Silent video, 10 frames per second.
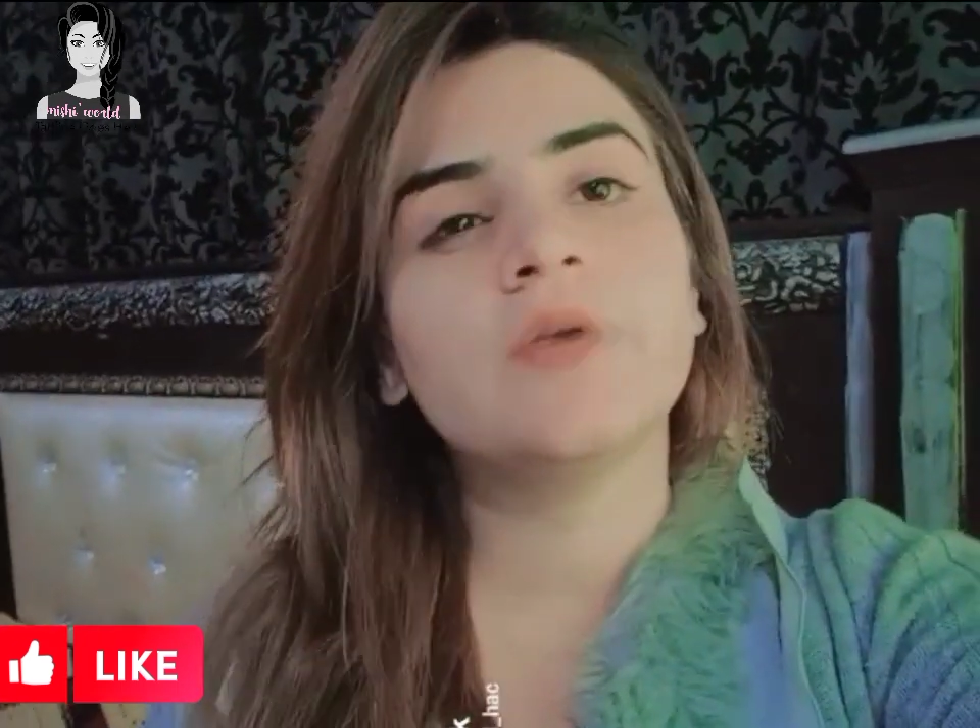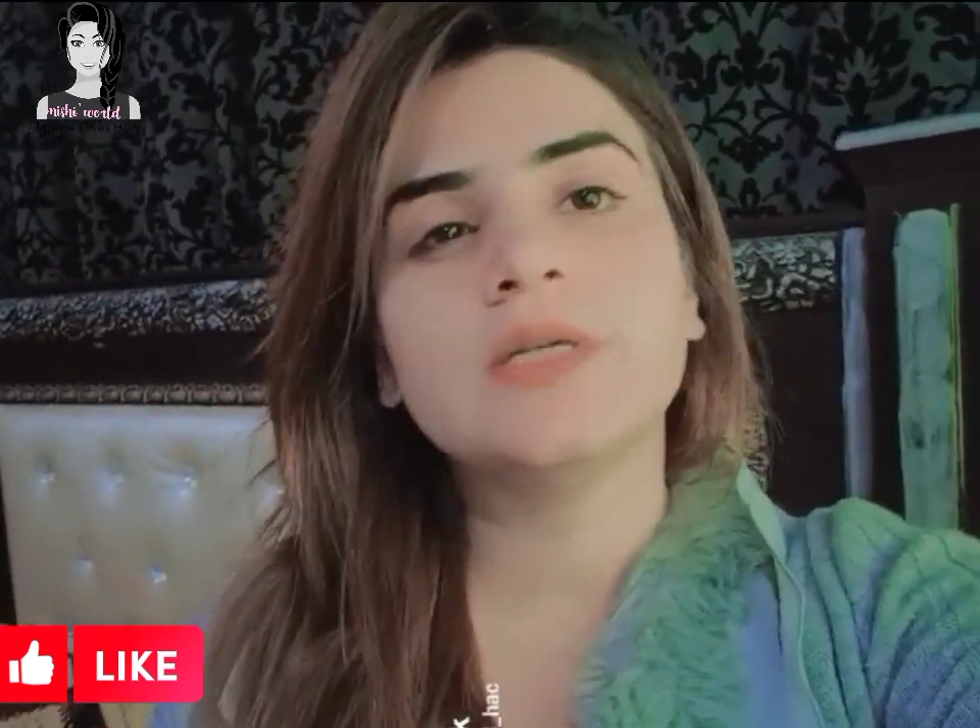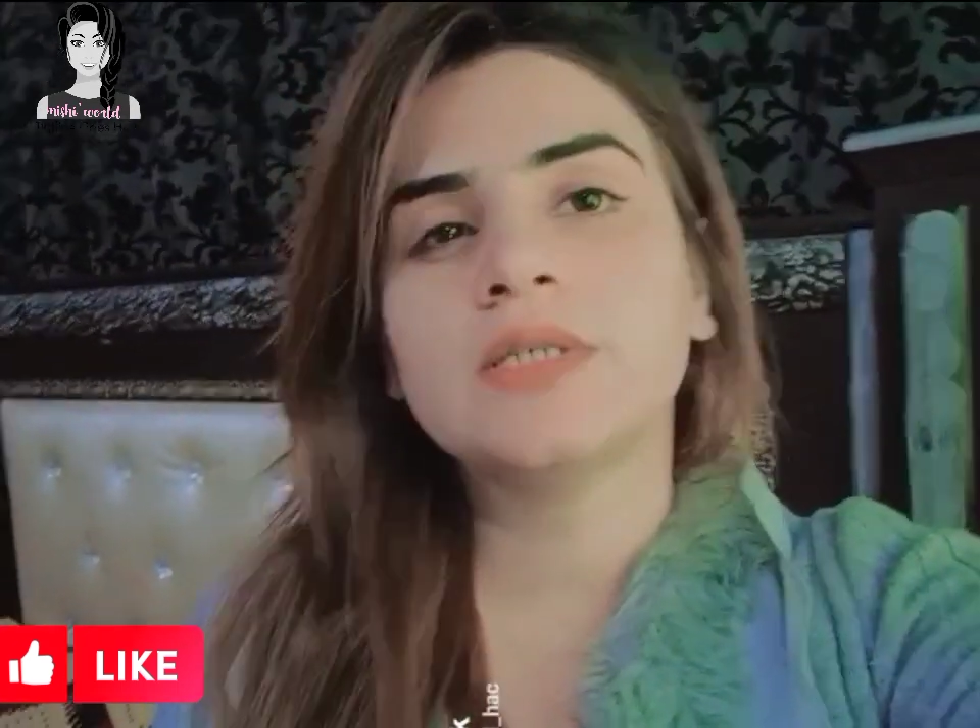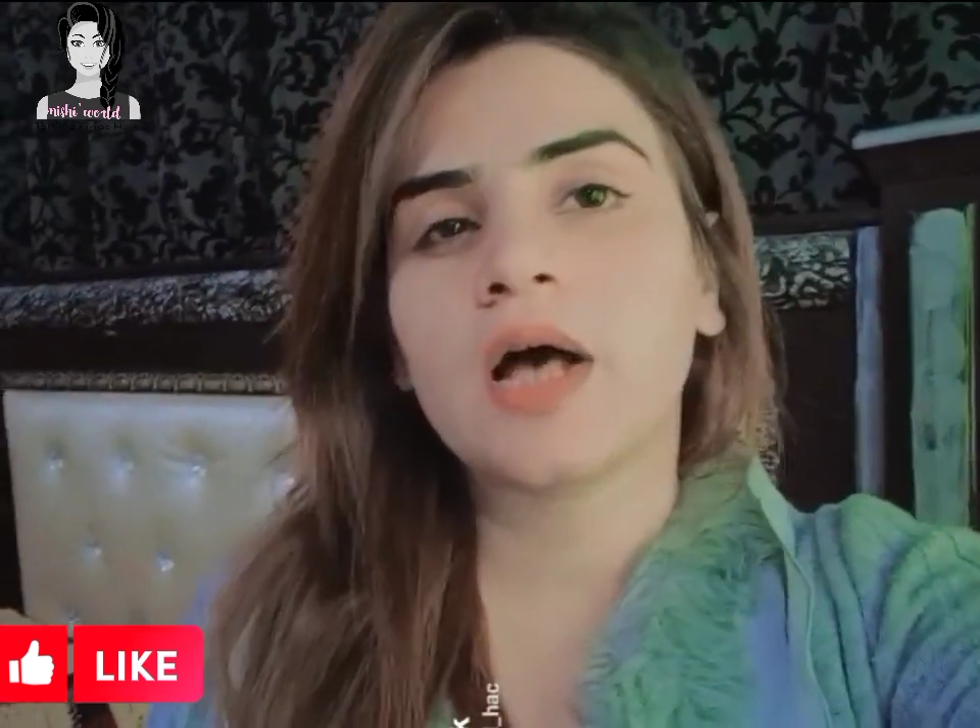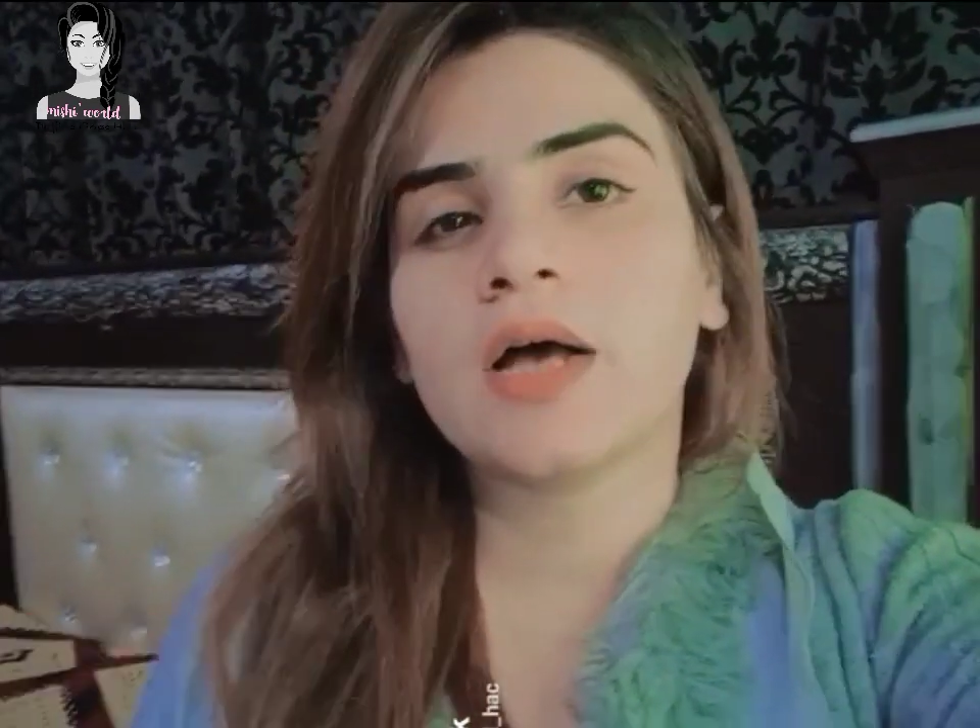
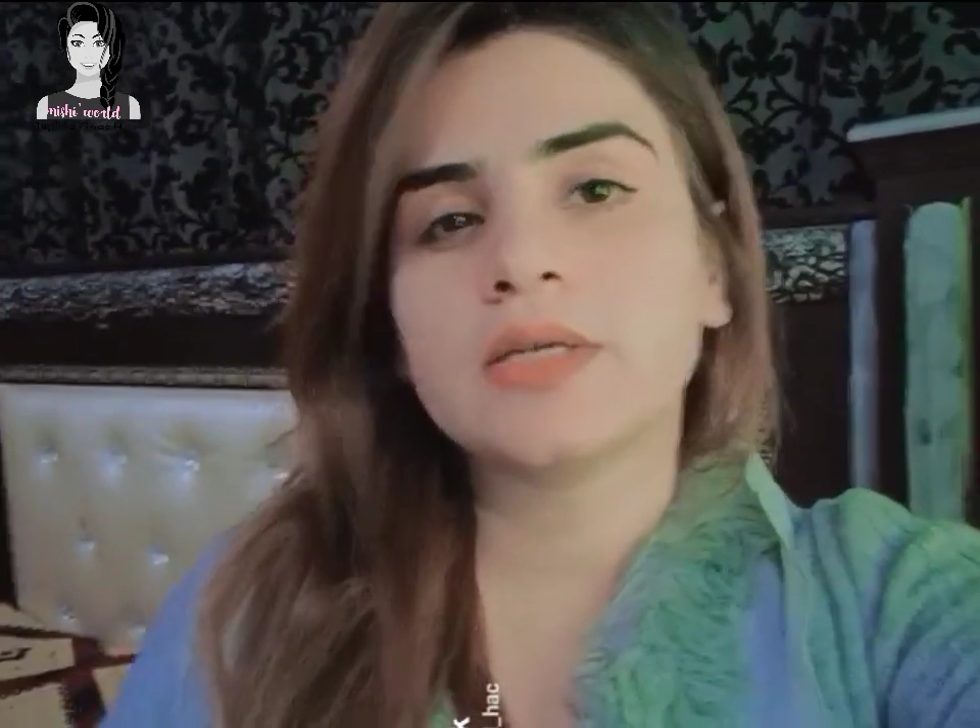फ्रेंड्स